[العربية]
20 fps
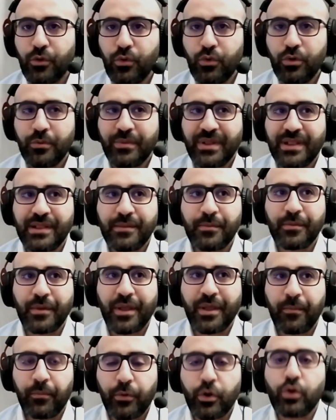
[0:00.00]
لانه هو
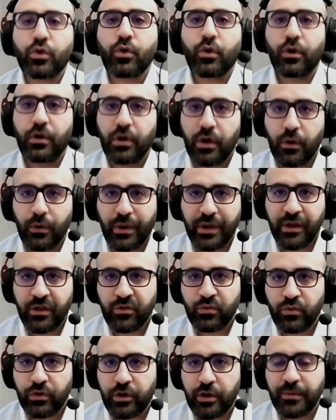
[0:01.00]
مثل كبروتوكول او
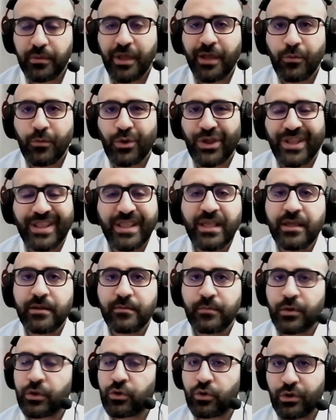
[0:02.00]
كنتورك بيحمل
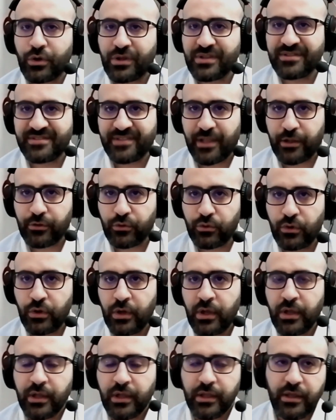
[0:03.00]
كثير من التوكنز
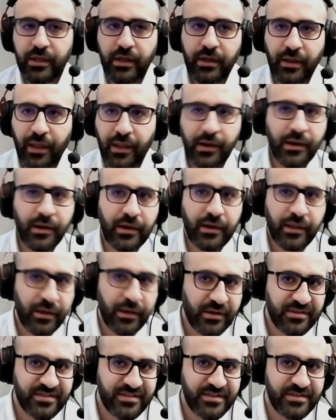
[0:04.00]
تحته يعني على
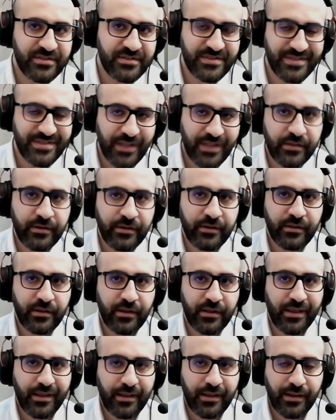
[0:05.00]
الاي ار سي
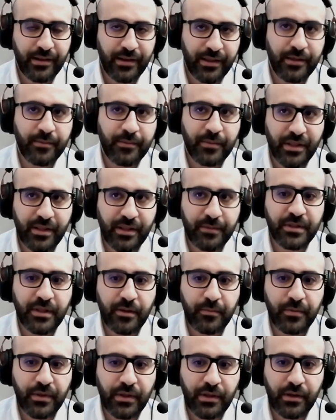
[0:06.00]
ستاندرد اللي هي
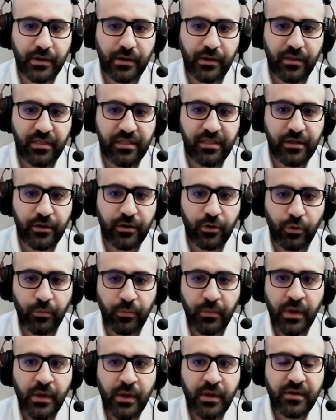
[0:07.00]
بيعتمدها
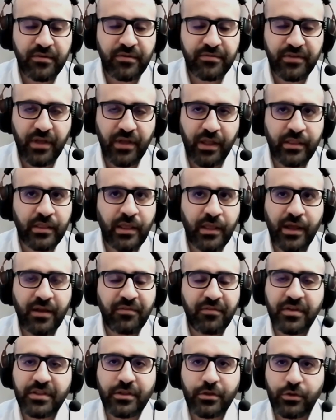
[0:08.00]
الايثيريوم في
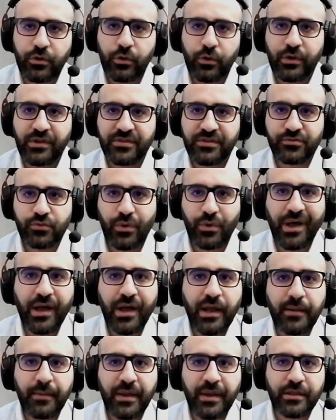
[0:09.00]
عندنا الافات التوكنز
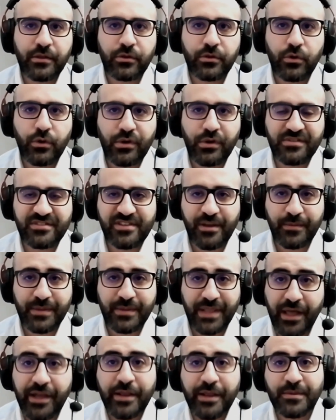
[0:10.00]
واغلب هيدي
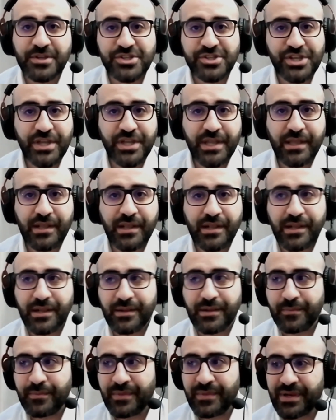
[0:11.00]
التوكنز عم بتعاني
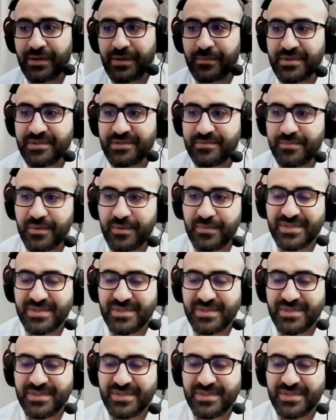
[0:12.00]
مشاكل من